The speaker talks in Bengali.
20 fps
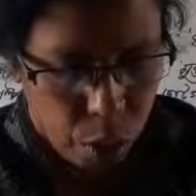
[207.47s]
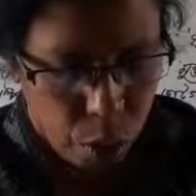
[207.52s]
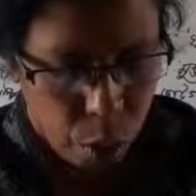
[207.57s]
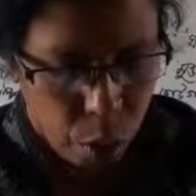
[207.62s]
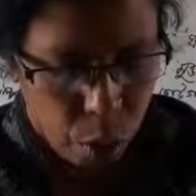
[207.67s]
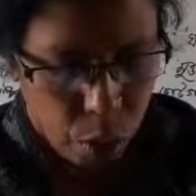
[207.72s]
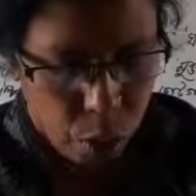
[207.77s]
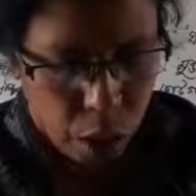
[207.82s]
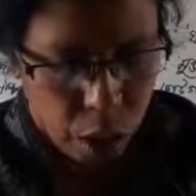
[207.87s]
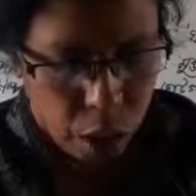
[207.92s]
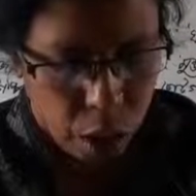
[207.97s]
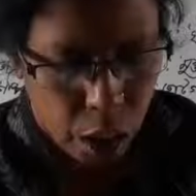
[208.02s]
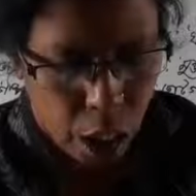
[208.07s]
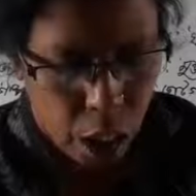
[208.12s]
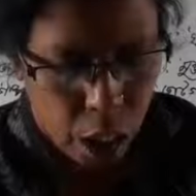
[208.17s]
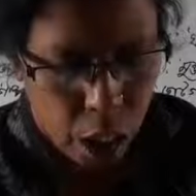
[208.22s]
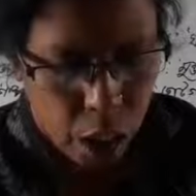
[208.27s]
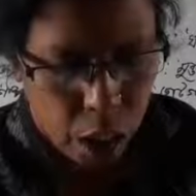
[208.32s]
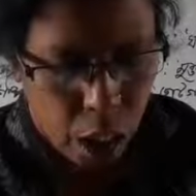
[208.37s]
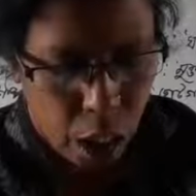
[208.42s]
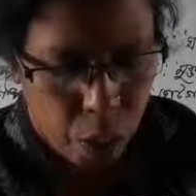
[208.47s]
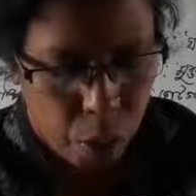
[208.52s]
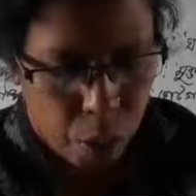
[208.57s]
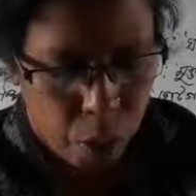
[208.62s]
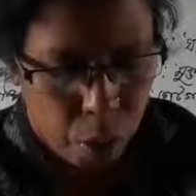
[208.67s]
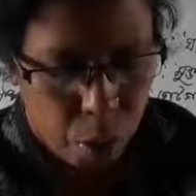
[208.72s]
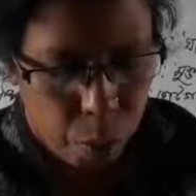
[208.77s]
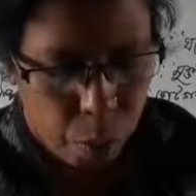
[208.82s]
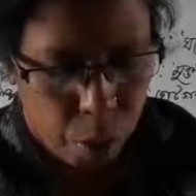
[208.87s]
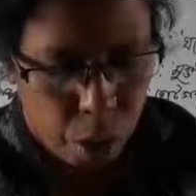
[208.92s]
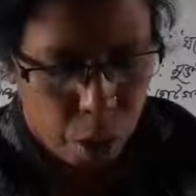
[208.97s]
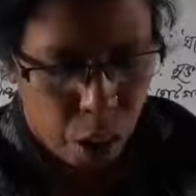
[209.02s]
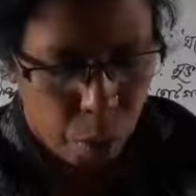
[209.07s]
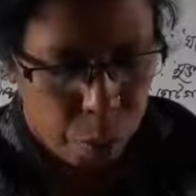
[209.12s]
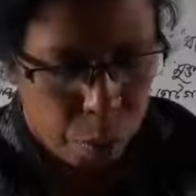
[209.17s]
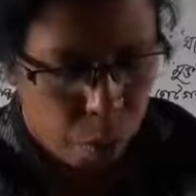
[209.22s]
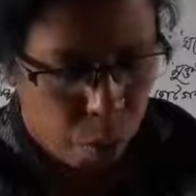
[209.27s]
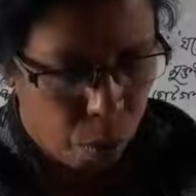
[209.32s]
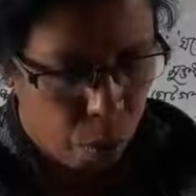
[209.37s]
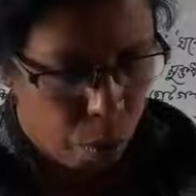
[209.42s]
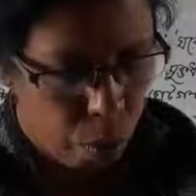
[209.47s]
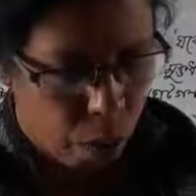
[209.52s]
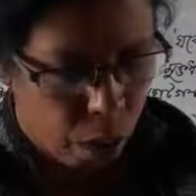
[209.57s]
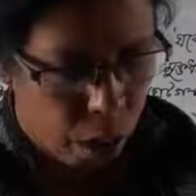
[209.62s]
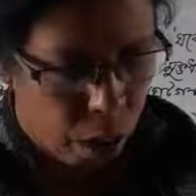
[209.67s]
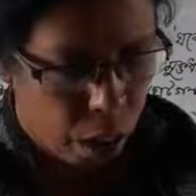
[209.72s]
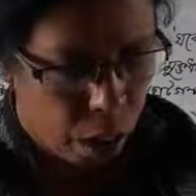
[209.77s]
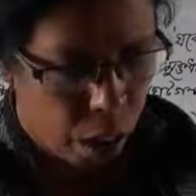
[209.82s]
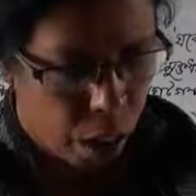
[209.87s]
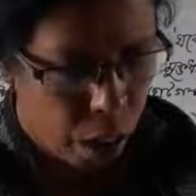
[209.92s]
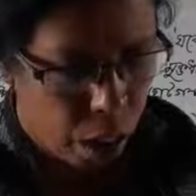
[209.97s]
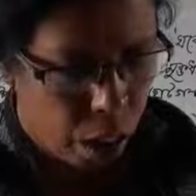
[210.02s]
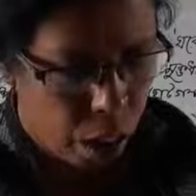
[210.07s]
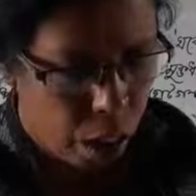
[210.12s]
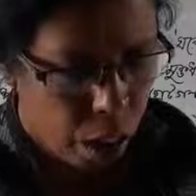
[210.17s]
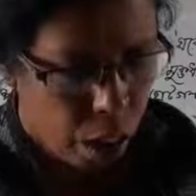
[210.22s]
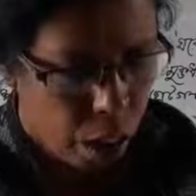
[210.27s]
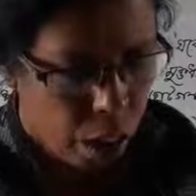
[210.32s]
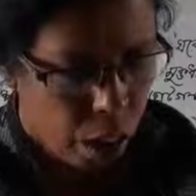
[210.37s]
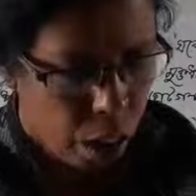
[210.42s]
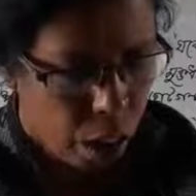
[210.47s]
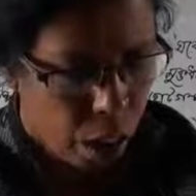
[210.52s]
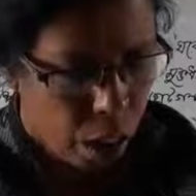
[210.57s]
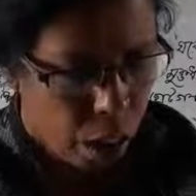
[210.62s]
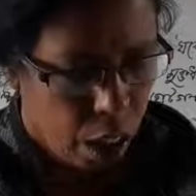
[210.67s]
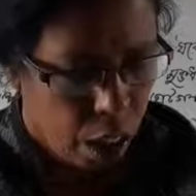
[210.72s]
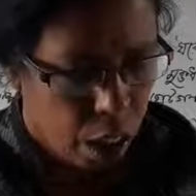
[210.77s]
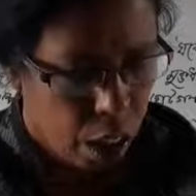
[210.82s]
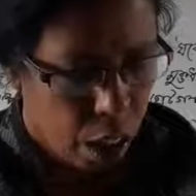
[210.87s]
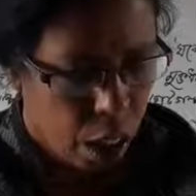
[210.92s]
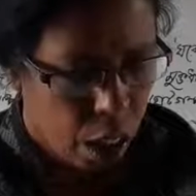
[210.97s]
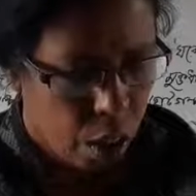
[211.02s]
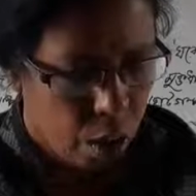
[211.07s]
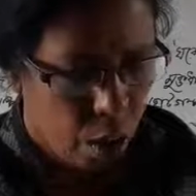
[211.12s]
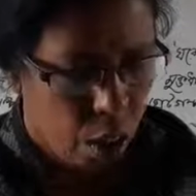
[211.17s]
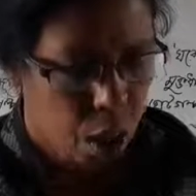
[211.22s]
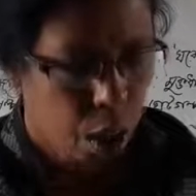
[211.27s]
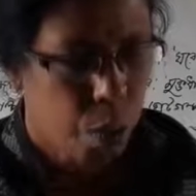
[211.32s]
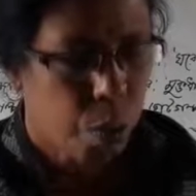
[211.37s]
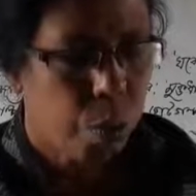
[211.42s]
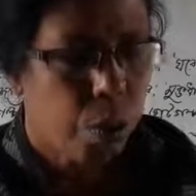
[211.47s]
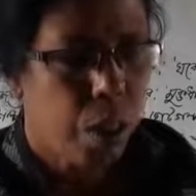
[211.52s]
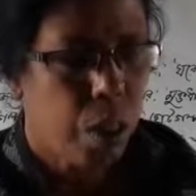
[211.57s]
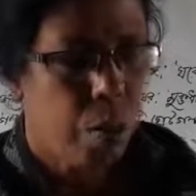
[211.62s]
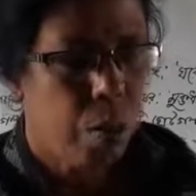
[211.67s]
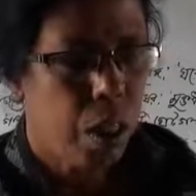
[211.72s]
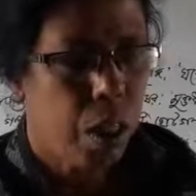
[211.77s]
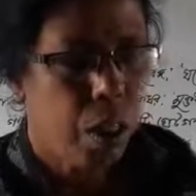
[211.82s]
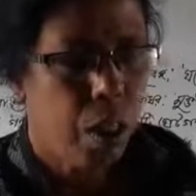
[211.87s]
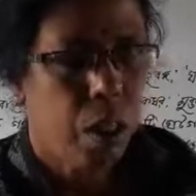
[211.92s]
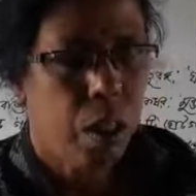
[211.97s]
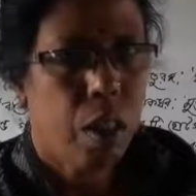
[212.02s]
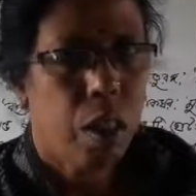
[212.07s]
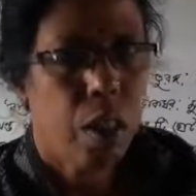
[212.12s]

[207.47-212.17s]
ছোটকে যাহারা সামান্য বলিয়া ভুল করেন না তাহারা ইহার রস বুঝবেন